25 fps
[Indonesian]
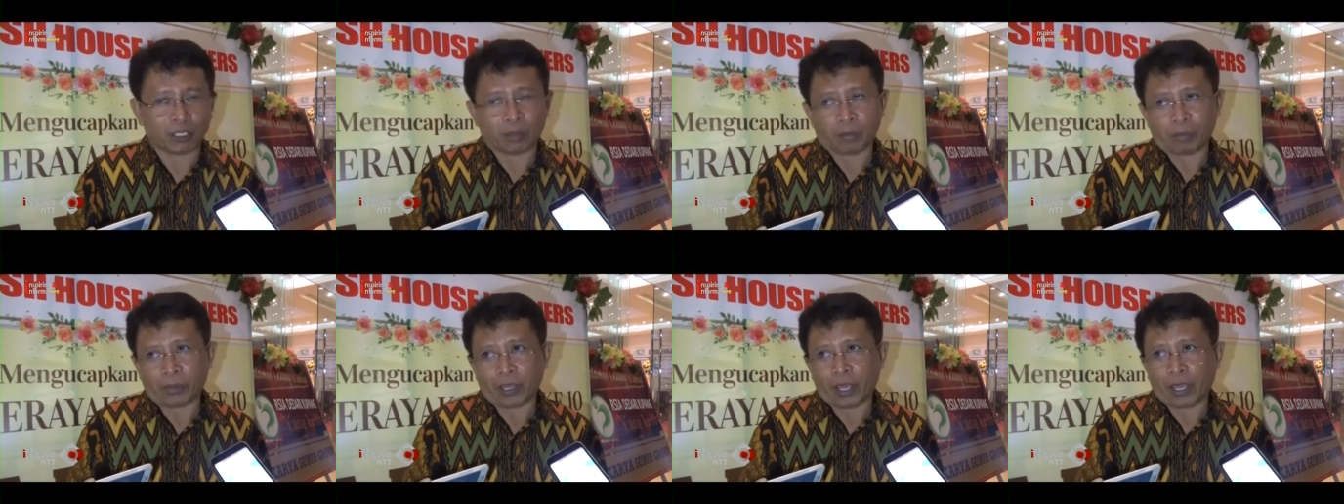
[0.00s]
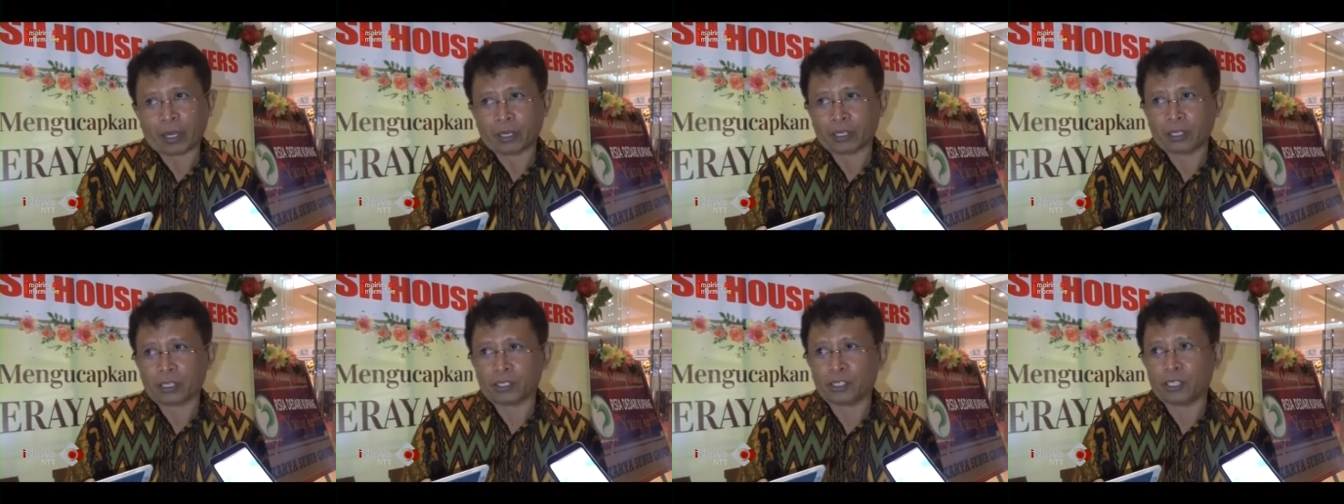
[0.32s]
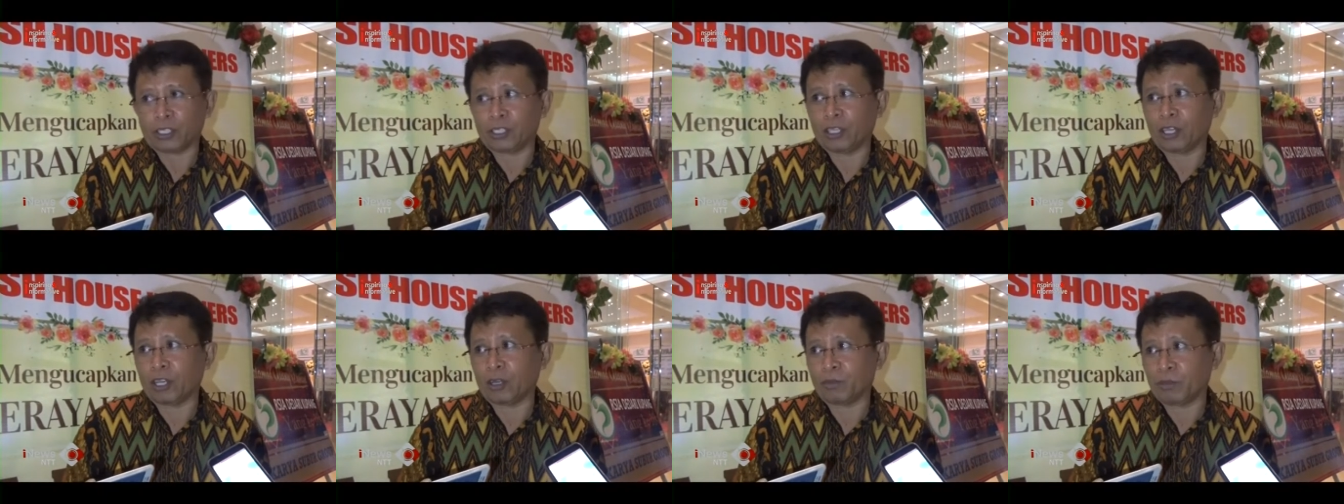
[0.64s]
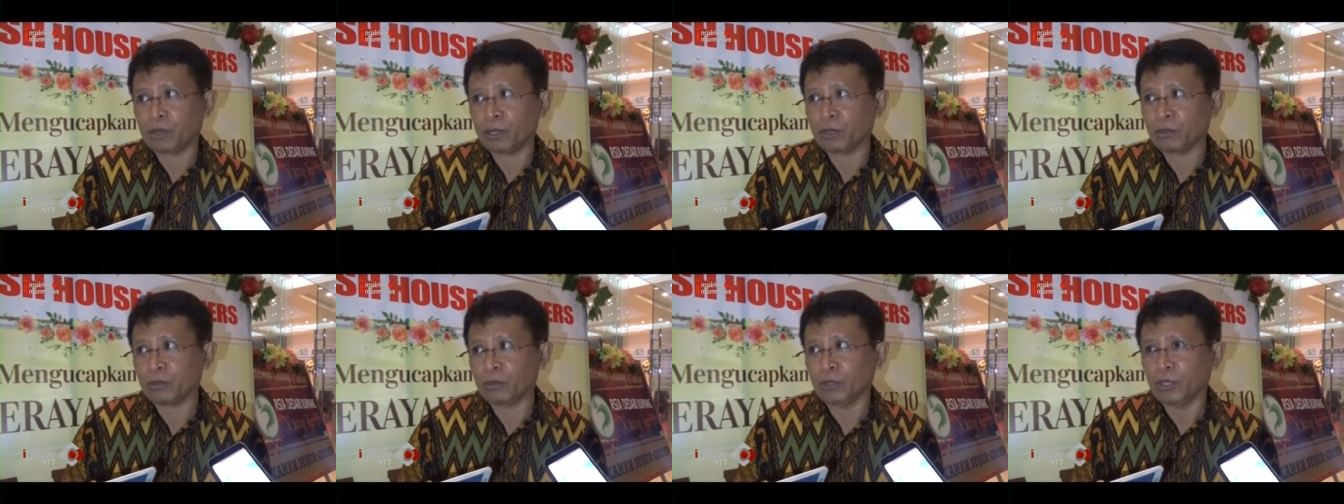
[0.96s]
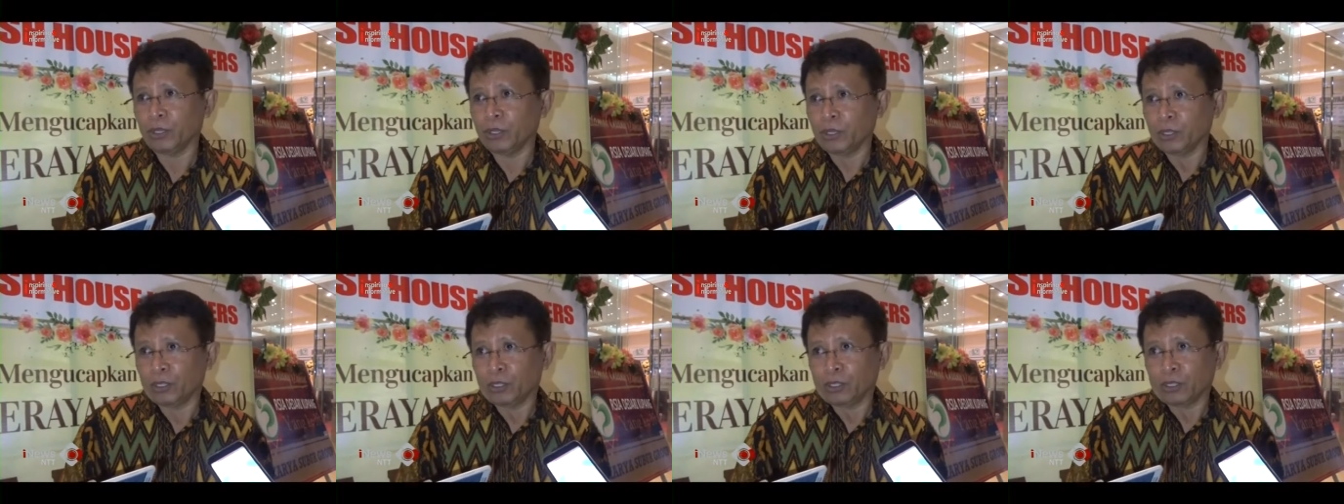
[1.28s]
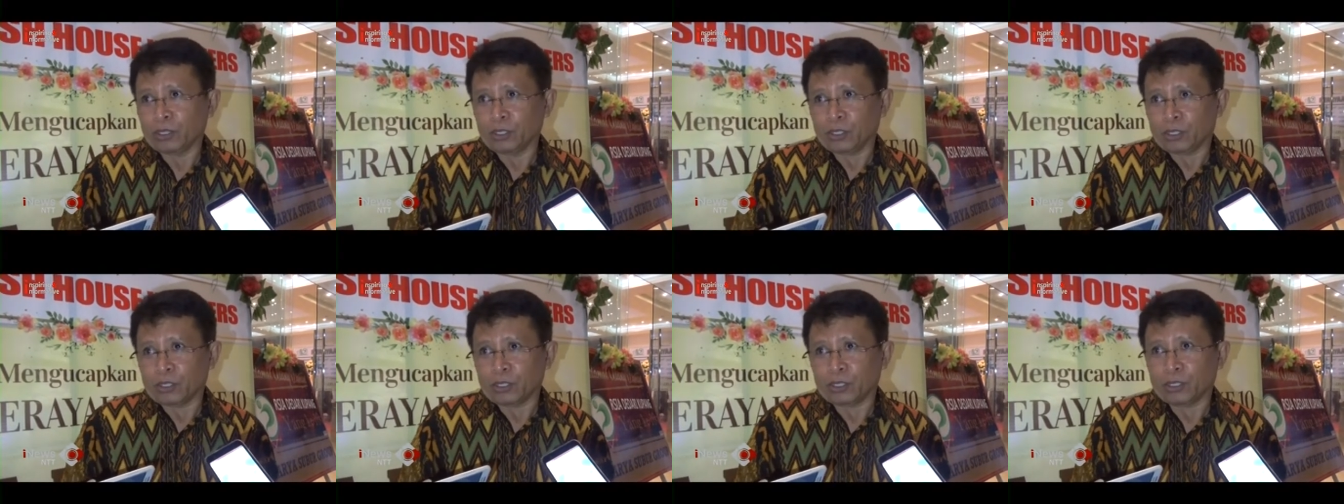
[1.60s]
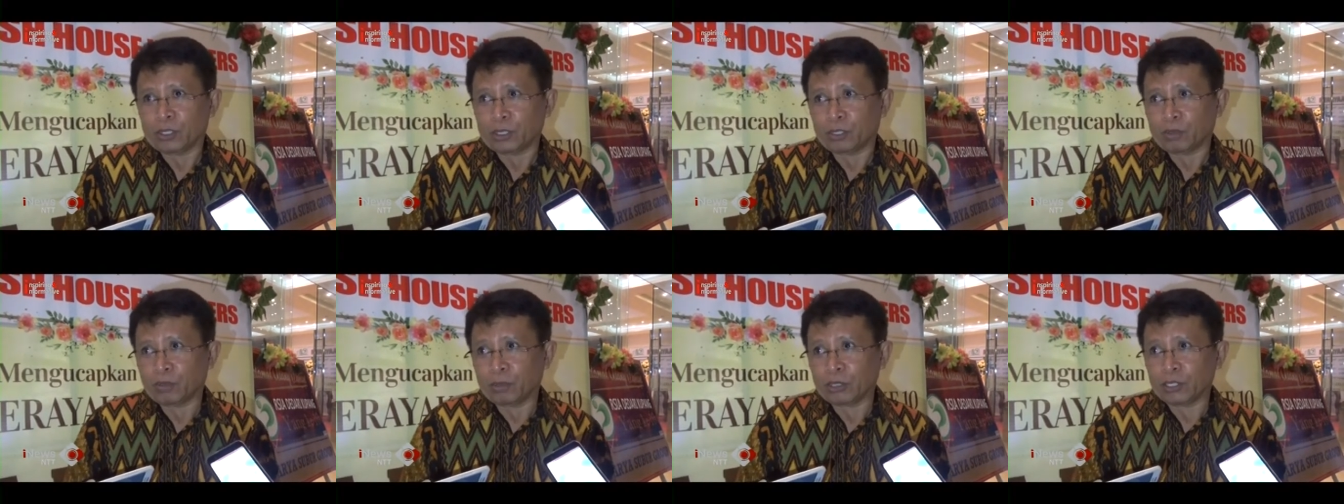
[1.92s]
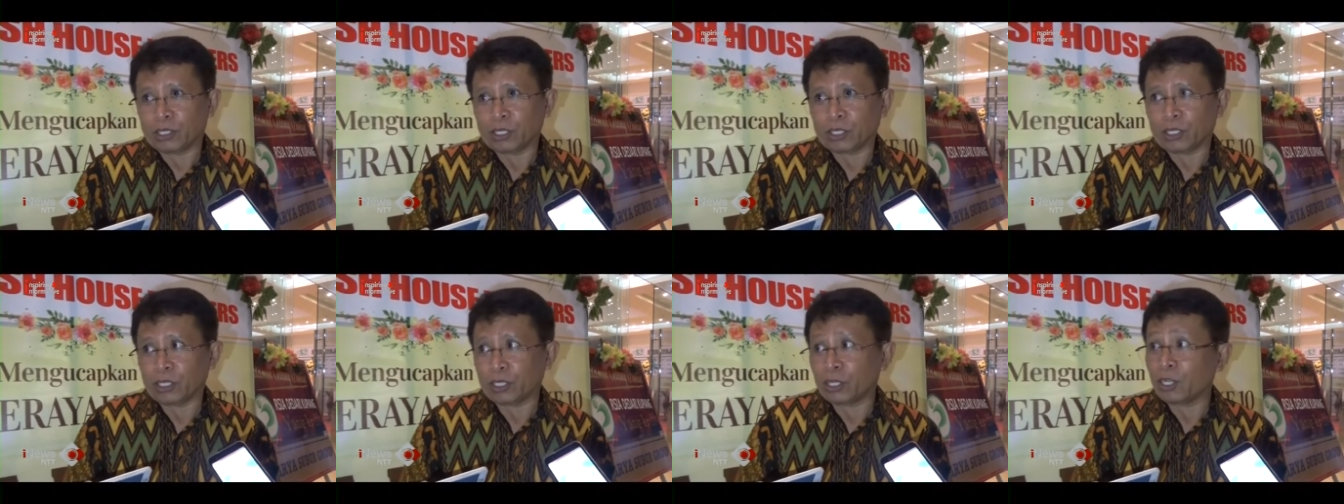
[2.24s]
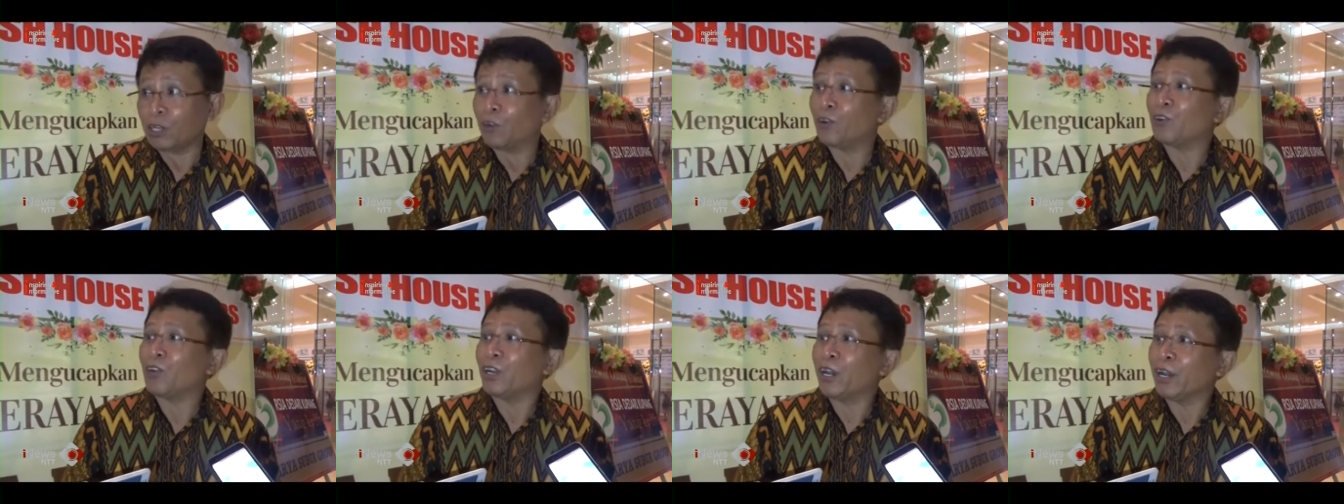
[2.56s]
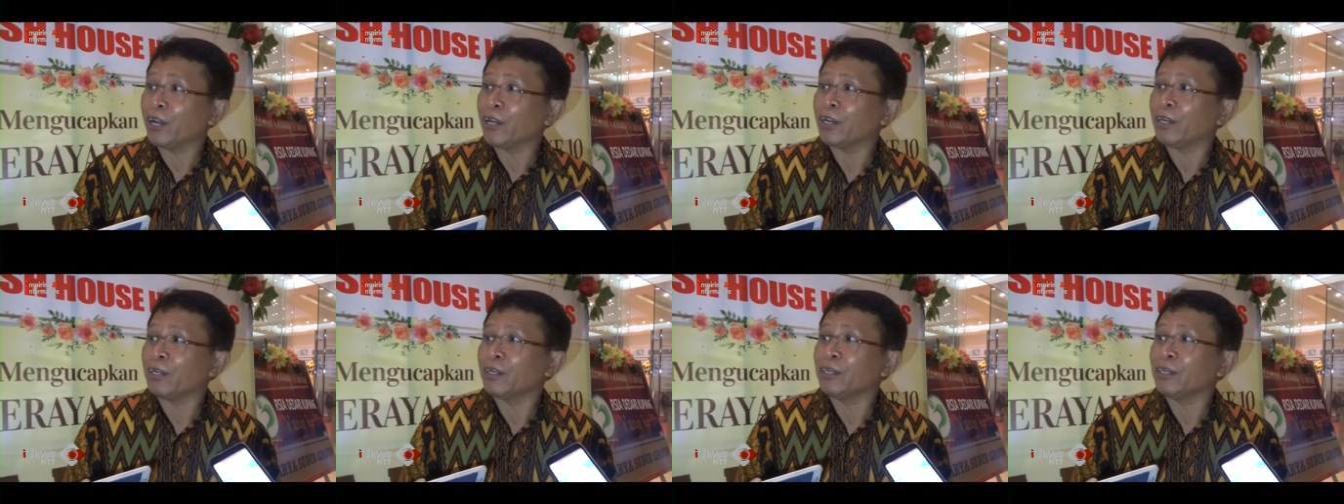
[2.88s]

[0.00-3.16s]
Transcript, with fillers: sampai hari ketiga baru ke rumah sakit Leona.